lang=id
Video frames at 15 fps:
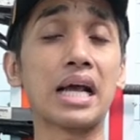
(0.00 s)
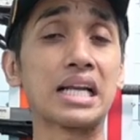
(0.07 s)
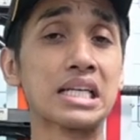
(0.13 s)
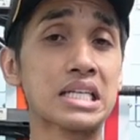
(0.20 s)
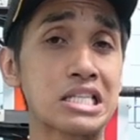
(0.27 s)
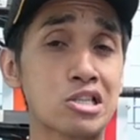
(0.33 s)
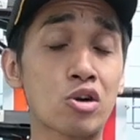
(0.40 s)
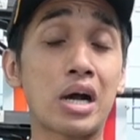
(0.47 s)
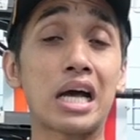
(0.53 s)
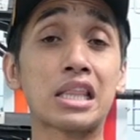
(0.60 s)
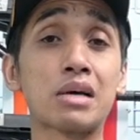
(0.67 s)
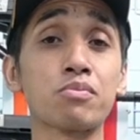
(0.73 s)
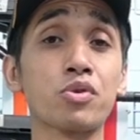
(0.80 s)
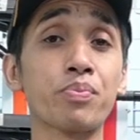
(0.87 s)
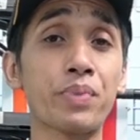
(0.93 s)
angin gejok
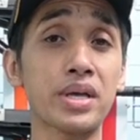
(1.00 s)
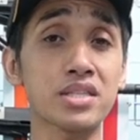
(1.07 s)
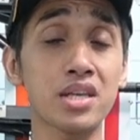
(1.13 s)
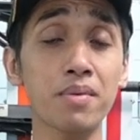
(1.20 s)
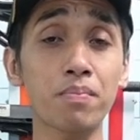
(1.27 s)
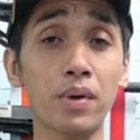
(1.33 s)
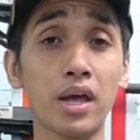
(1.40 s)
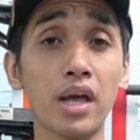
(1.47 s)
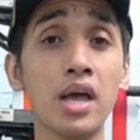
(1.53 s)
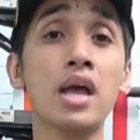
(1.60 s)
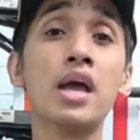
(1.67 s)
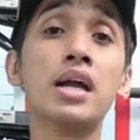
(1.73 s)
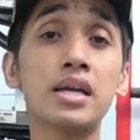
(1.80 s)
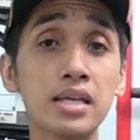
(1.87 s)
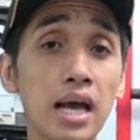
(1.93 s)
ataupun PCP,
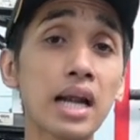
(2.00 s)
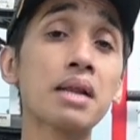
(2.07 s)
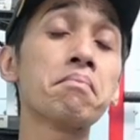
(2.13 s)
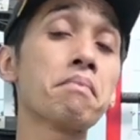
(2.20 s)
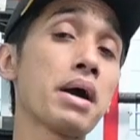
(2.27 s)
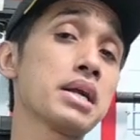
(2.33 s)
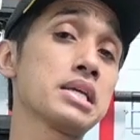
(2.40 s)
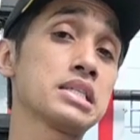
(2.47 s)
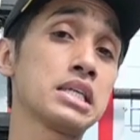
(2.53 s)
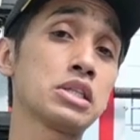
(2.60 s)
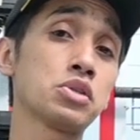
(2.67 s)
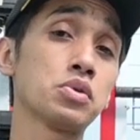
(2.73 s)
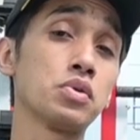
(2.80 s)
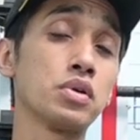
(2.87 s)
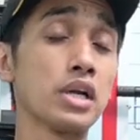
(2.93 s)
dia lemah di
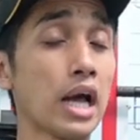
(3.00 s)
situ.